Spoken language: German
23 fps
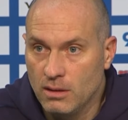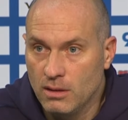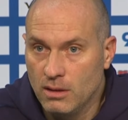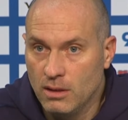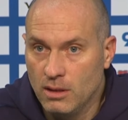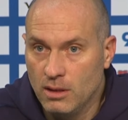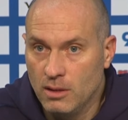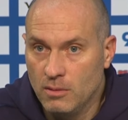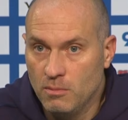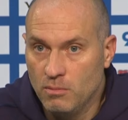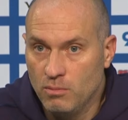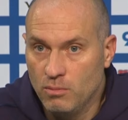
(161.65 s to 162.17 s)

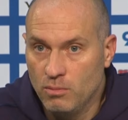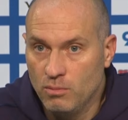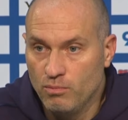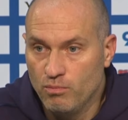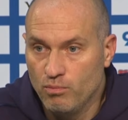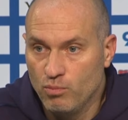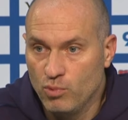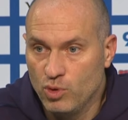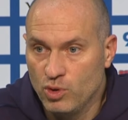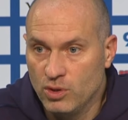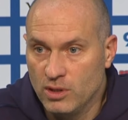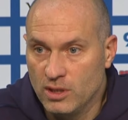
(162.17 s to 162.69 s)

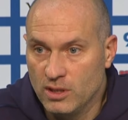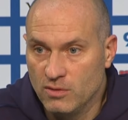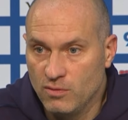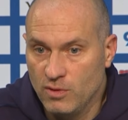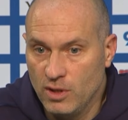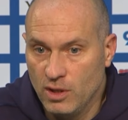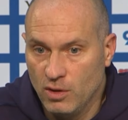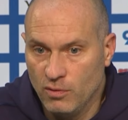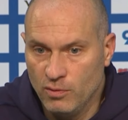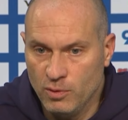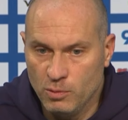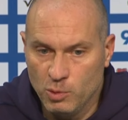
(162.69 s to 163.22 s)
ähm, und dass
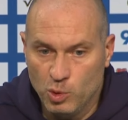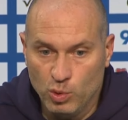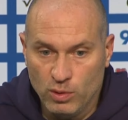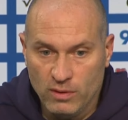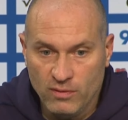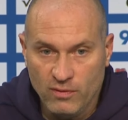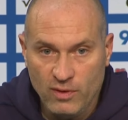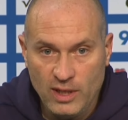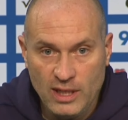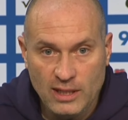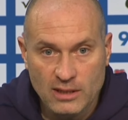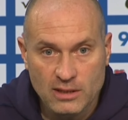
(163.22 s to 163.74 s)
wir auf einem
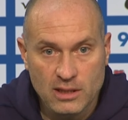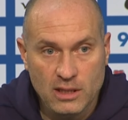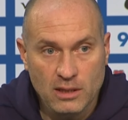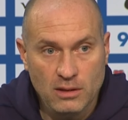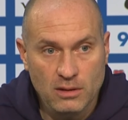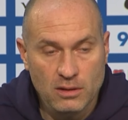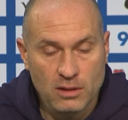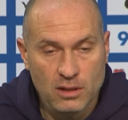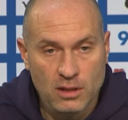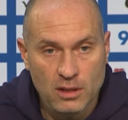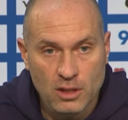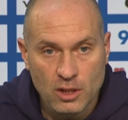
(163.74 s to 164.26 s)
guten Weg
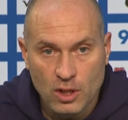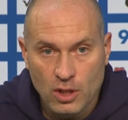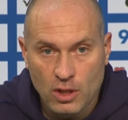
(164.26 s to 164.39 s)
sind.